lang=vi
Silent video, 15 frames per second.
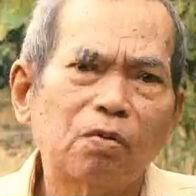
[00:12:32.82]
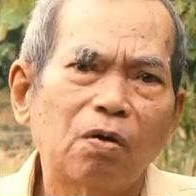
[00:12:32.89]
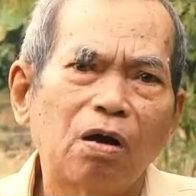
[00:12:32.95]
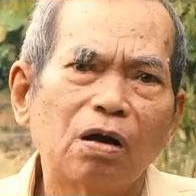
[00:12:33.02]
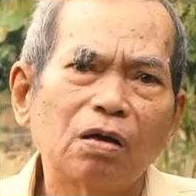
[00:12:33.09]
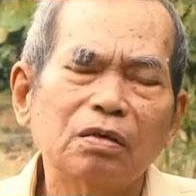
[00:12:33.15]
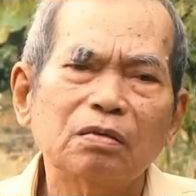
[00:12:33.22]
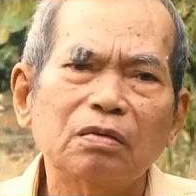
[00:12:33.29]

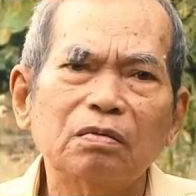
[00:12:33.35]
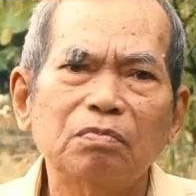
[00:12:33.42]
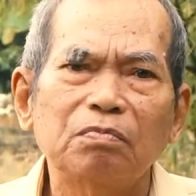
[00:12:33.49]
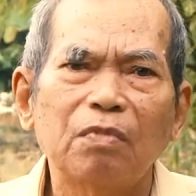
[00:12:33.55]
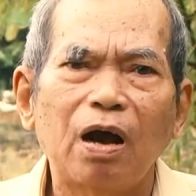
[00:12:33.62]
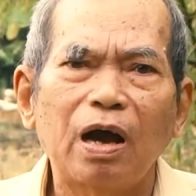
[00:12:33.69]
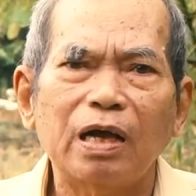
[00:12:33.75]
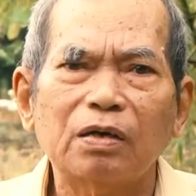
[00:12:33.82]
khoảng
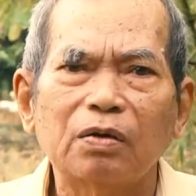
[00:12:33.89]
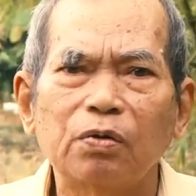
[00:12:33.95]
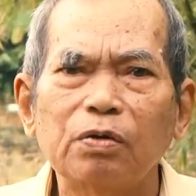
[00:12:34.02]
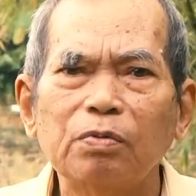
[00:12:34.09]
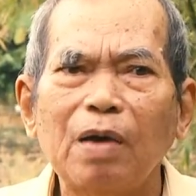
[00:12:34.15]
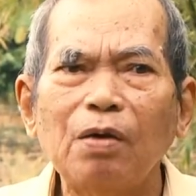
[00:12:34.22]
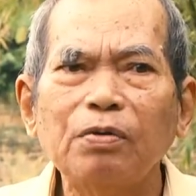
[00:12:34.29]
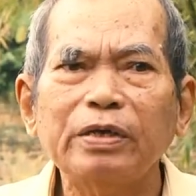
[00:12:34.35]
ba
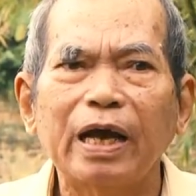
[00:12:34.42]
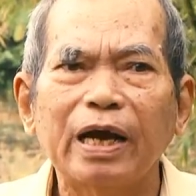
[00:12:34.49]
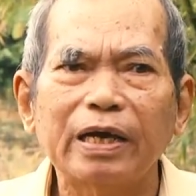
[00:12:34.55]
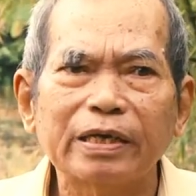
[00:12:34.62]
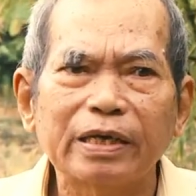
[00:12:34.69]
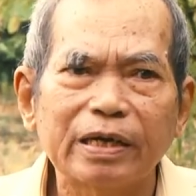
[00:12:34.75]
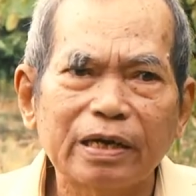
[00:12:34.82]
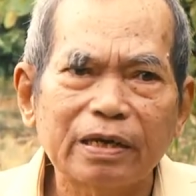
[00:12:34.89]
rưỡi bốn giờ
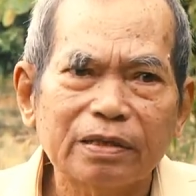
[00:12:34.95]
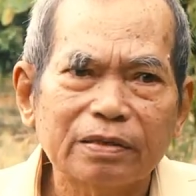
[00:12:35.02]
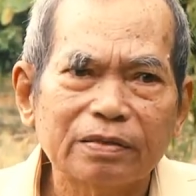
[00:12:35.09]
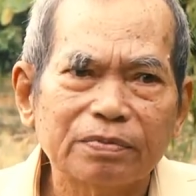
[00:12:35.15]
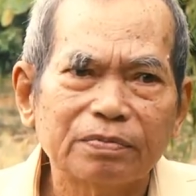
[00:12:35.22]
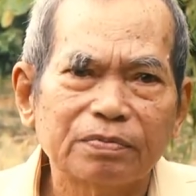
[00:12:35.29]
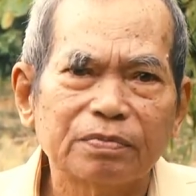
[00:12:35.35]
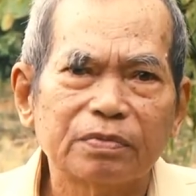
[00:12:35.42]
gì đó
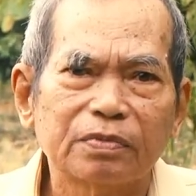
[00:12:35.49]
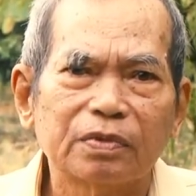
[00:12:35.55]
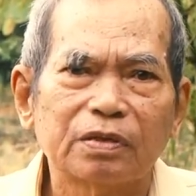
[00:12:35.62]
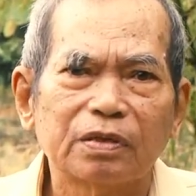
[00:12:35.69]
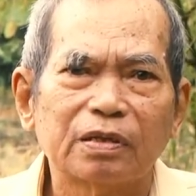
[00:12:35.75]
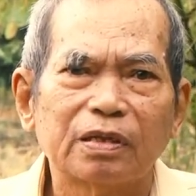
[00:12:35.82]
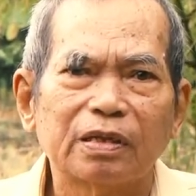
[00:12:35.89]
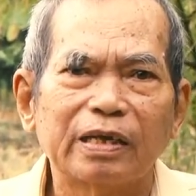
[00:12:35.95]

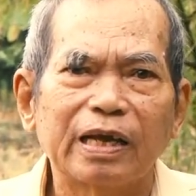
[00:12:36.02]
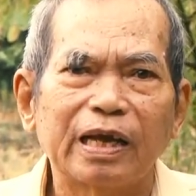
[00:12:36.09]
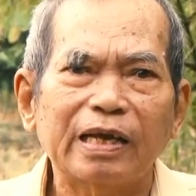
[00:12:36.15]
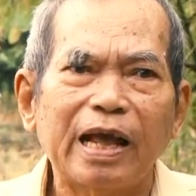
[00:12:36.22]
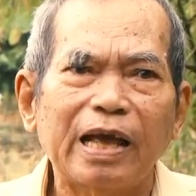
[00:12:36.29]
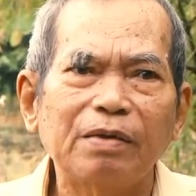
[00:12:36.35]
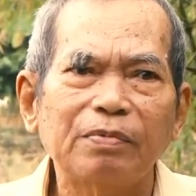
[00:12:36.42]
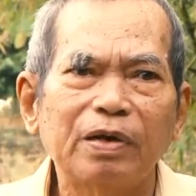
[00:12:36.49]
thì anh
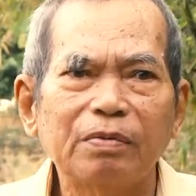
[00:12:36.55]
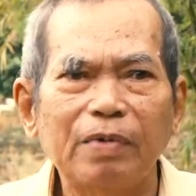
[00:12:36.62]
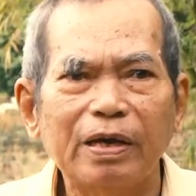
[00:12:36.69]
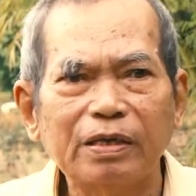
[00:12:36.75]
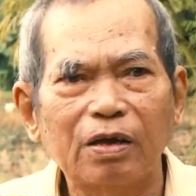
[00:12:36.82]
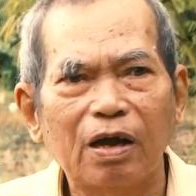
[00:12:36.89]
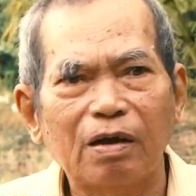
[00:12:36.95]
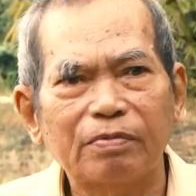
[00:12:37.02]
em ở
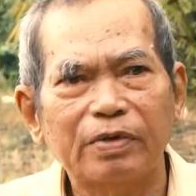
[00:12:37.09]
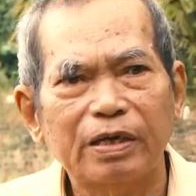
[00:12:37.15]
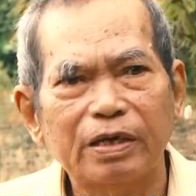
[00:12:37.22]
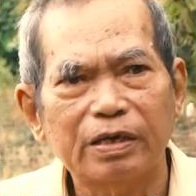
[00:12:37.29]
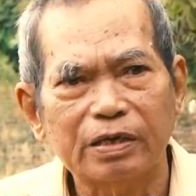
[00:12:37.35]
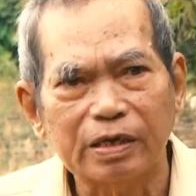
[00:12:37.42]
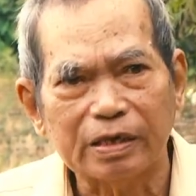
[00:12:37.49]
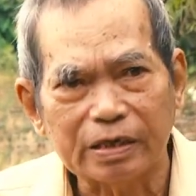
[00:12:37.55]
bên nhà mẹ
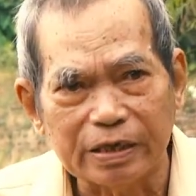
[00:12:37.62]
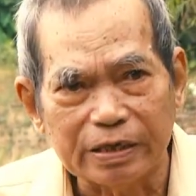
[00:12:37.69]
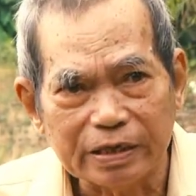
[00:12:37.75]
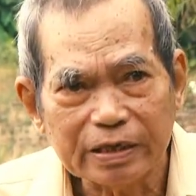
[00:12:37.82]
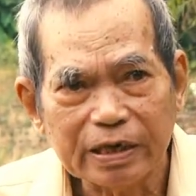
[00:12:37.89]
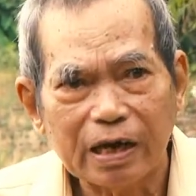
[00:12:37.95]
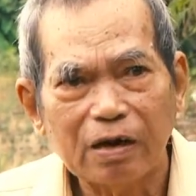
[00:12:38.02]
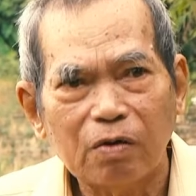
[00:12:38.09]
hiền
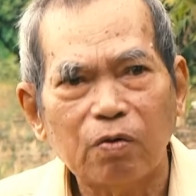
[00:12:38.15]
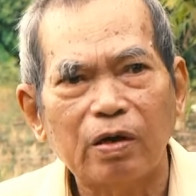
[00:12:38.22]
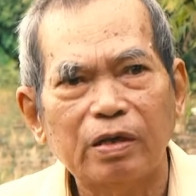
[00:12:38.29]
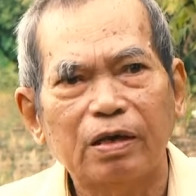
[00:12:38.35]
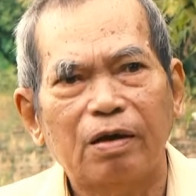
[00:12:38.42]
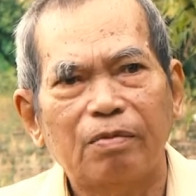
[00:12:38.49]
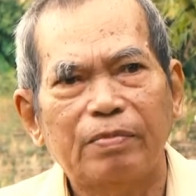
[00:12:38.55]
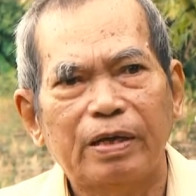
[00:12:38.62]
triển khơi qua
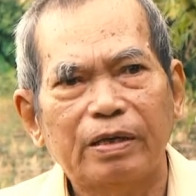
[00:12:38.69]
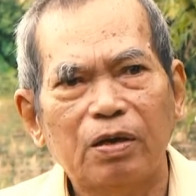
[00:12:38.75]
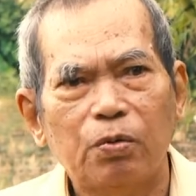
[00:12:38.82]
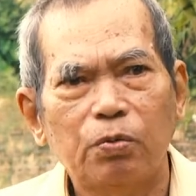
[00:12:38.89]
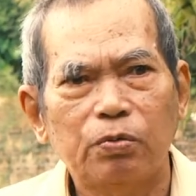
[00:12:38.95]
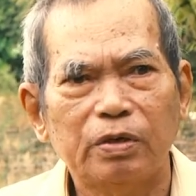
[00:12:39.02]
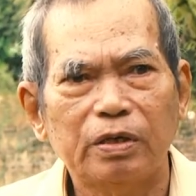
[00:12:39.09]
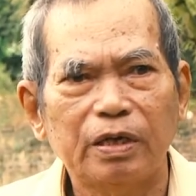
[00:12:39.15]
nhà mẹ
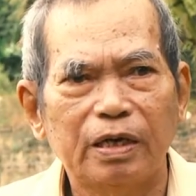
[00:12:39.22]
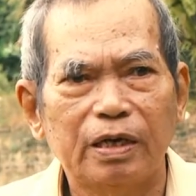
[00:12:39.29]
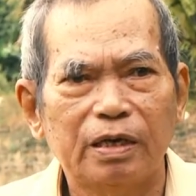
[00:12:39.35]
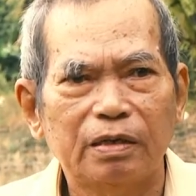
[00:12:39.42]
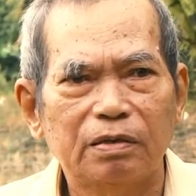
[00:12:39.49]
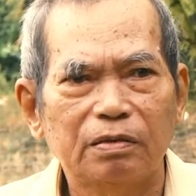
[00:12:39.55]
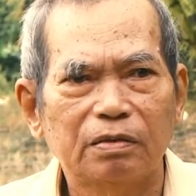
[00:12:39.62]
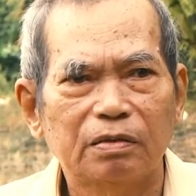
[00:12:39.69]
nhu đó là
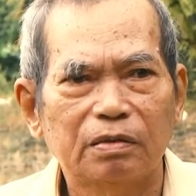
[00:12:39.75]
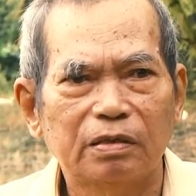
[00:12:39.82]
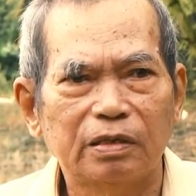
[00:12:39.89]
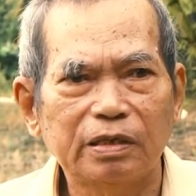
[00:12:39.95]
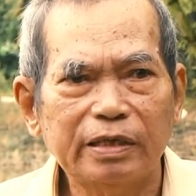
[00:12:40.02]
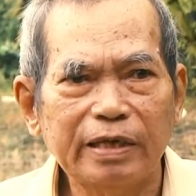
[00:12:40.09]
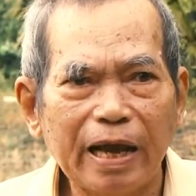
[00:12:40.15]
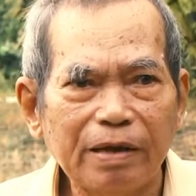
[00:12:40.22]

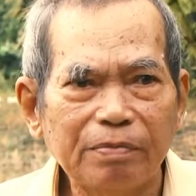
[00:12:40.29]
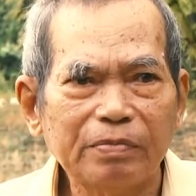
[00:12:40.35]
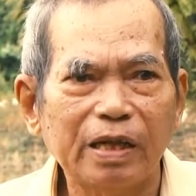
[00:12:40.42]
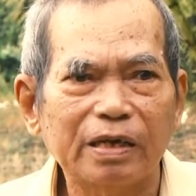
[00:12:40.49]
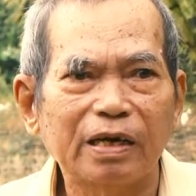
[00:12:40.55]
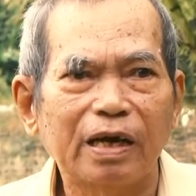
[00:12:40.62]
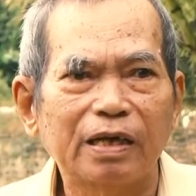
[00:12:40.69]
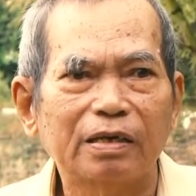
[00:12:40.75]
để xem
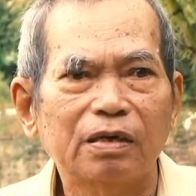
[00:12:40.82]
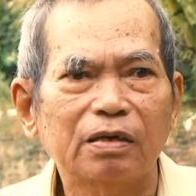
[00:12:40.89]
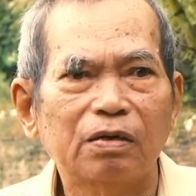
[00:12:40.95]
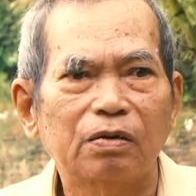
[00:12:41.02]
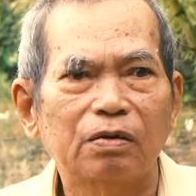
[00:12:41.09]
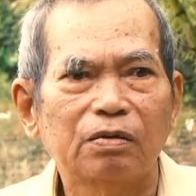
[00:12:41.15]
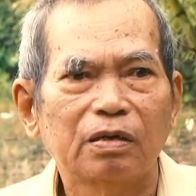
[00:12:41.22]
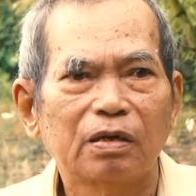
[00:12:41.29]
tình hình như
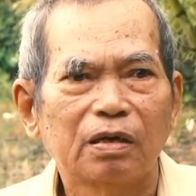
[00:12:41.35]
thôi